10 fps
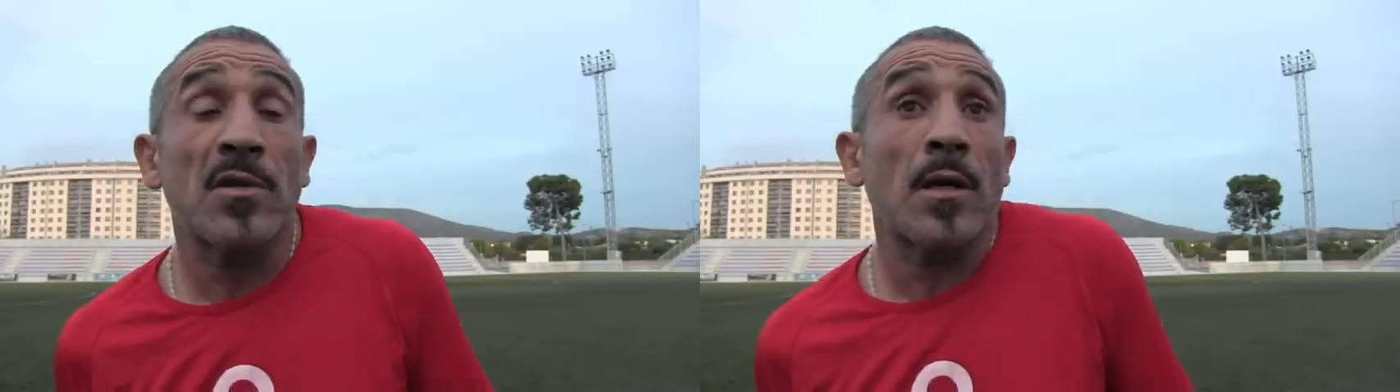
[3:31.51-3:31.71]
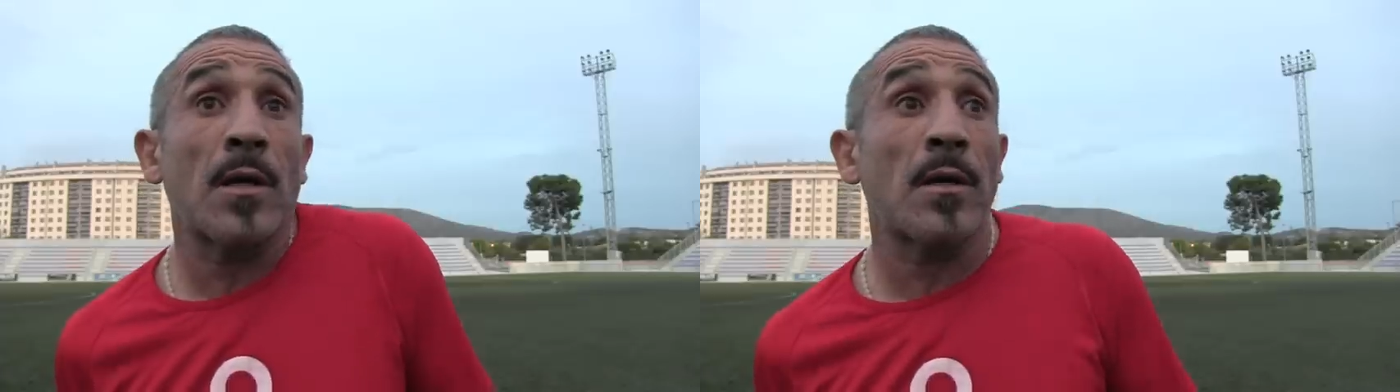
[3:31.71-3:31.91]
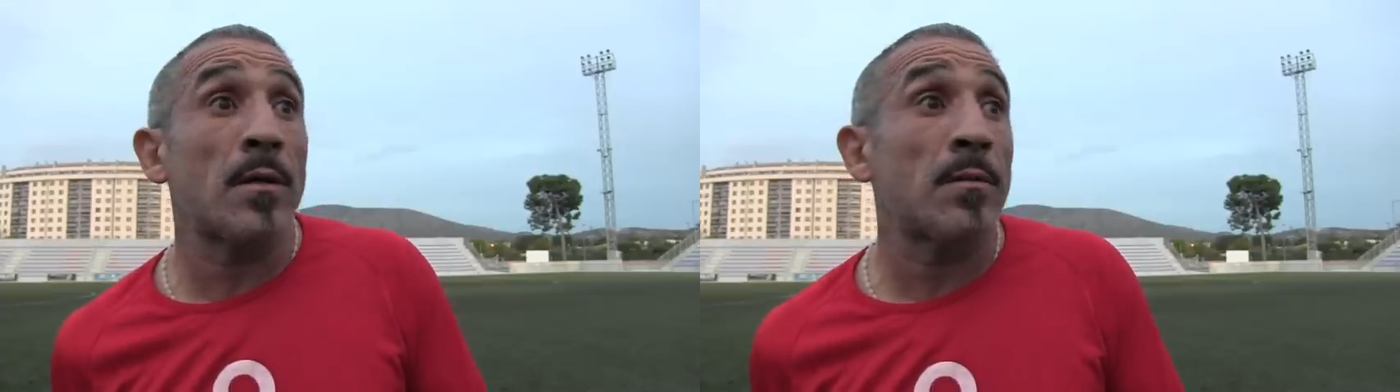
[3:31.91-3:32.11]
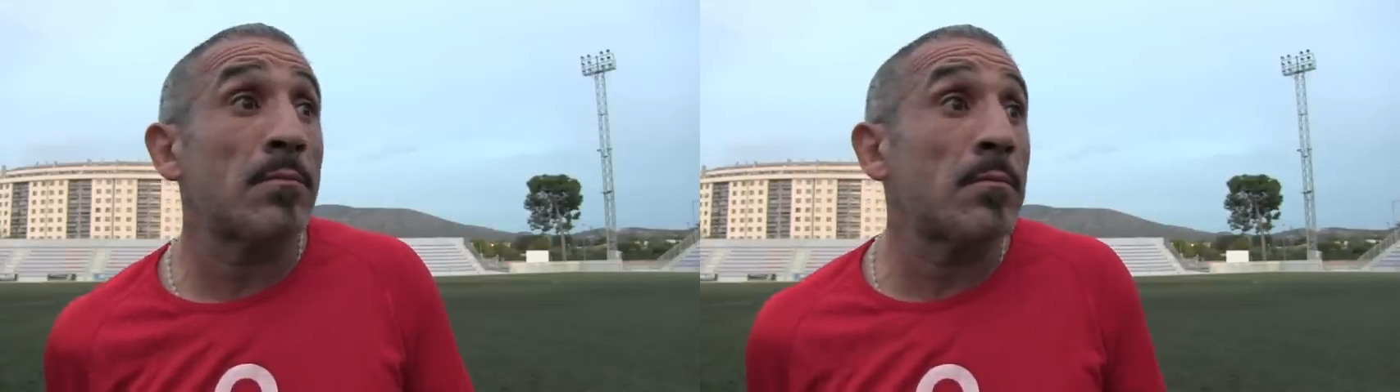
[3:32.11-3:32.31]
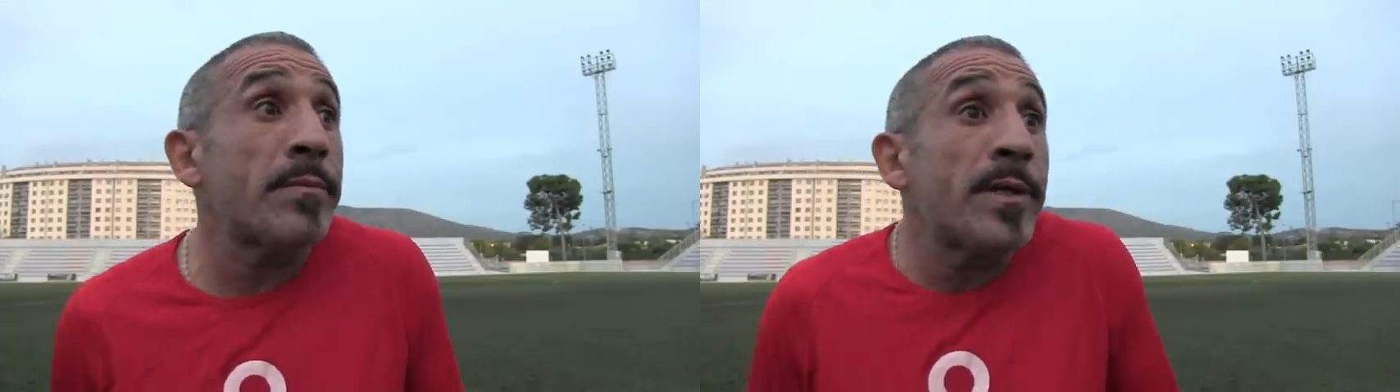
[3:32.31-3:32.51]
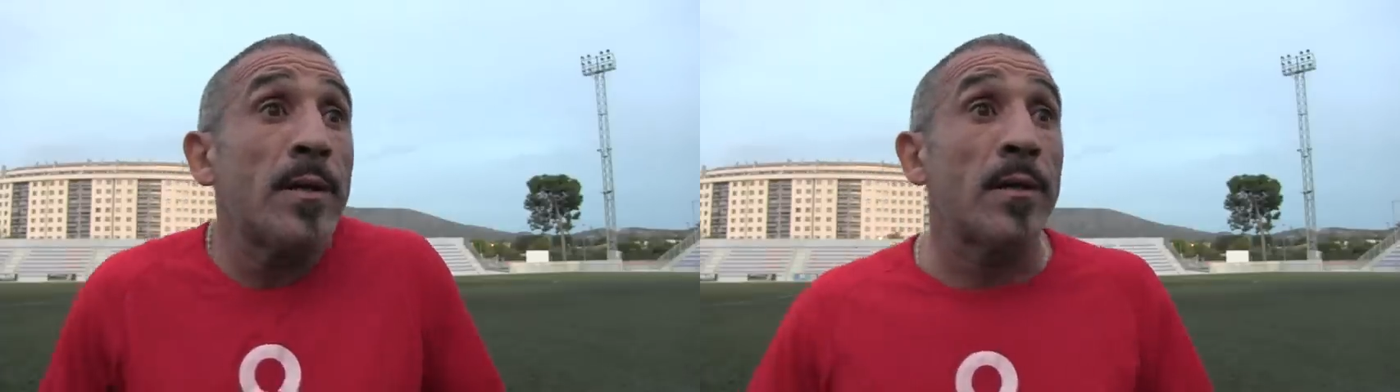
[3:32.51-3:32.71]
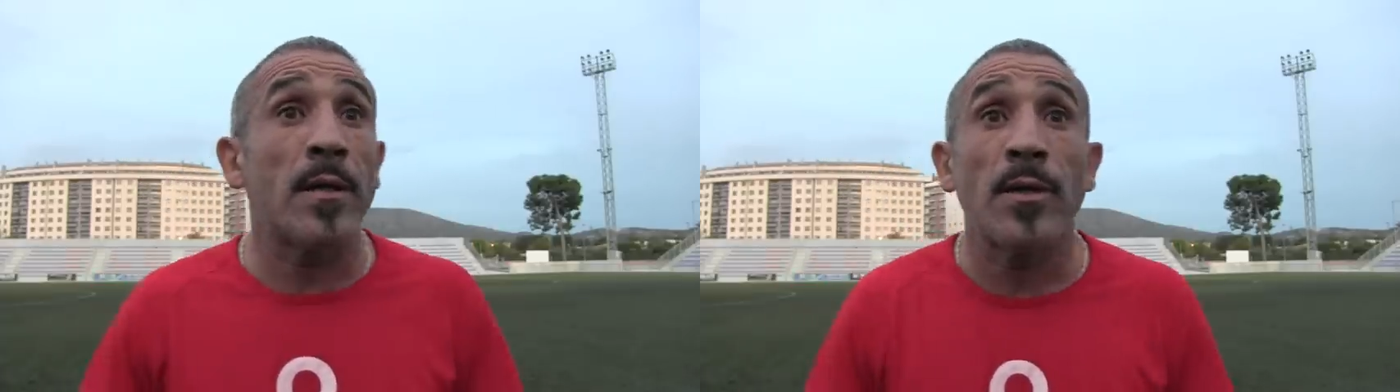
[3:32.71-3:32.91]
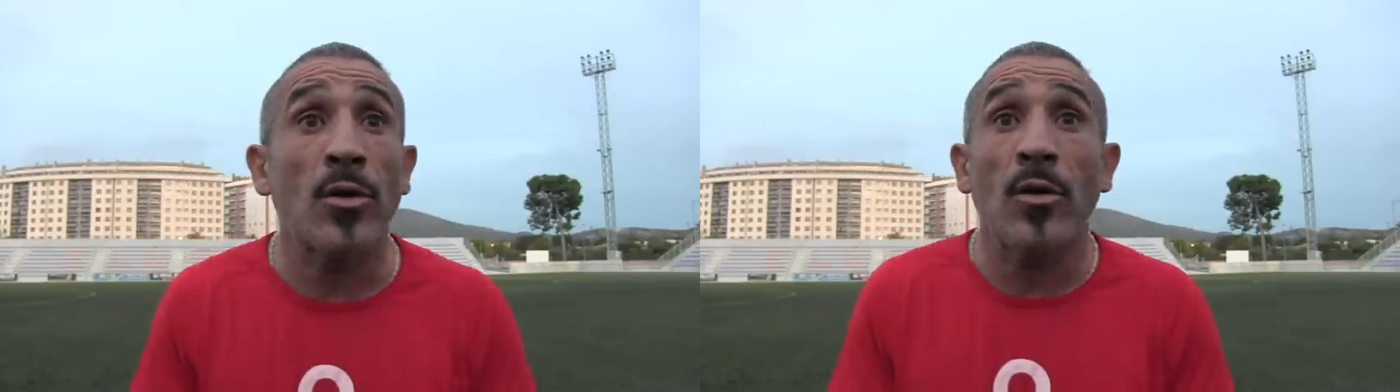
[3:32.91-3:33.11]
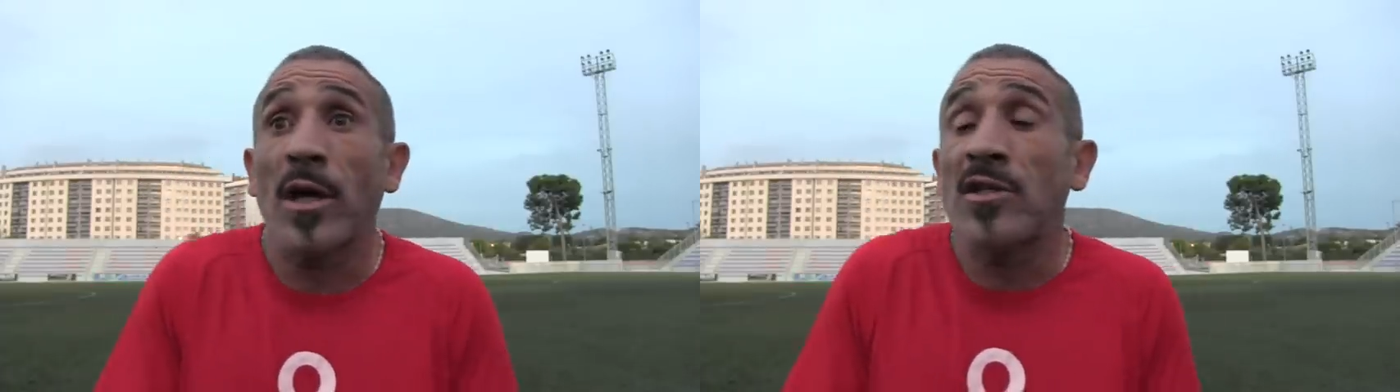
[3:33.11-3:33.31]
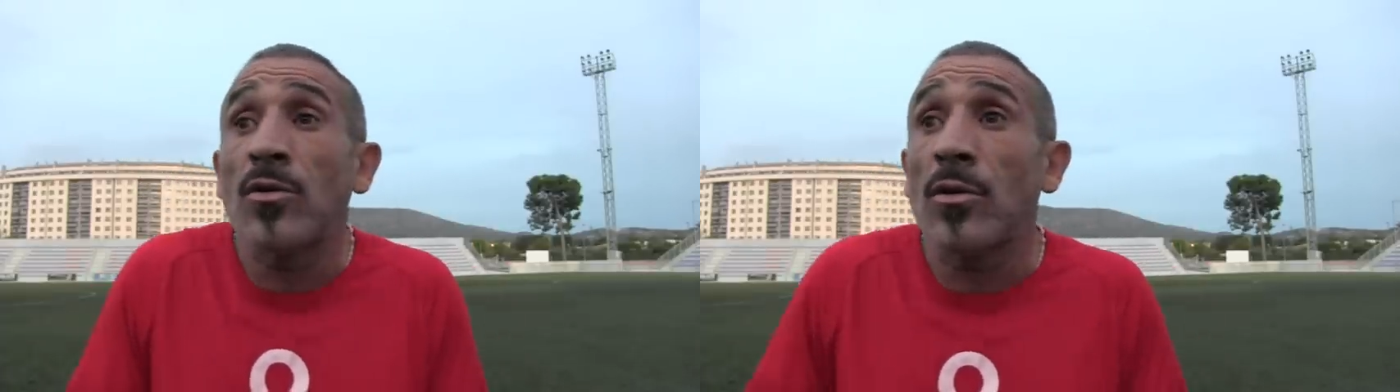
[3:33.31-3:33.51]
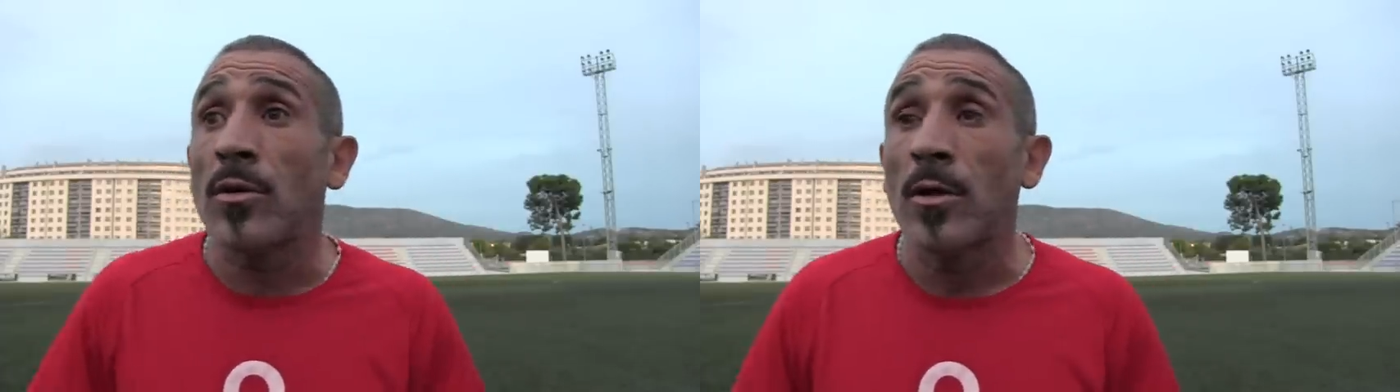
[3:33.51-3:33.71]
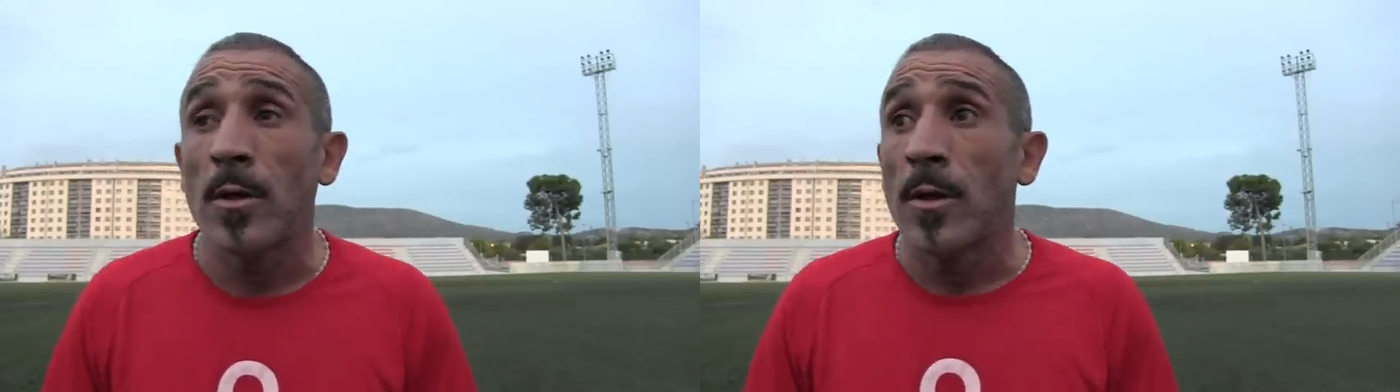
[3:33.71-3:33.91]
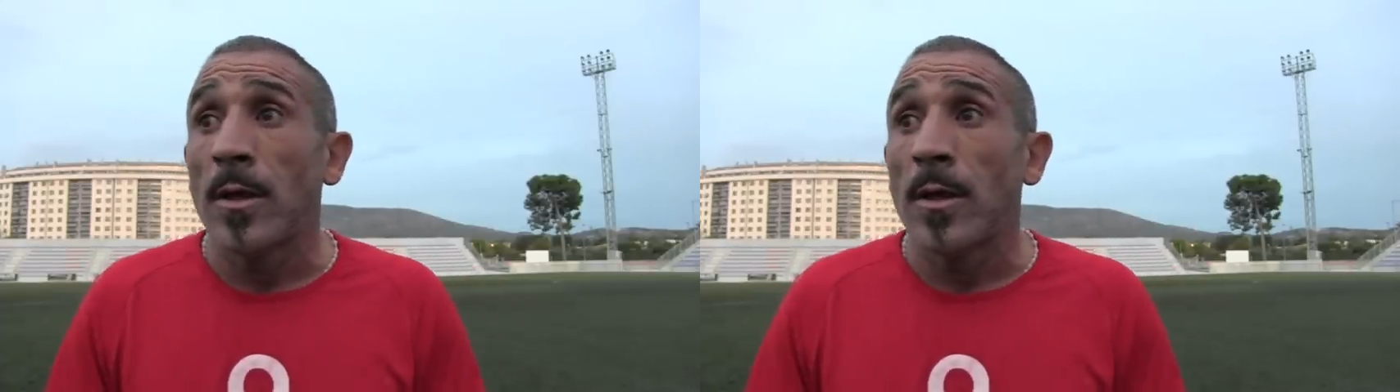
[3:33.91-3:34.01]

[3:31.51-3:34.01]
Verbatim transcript: O sea, eh, yo creo que ha sido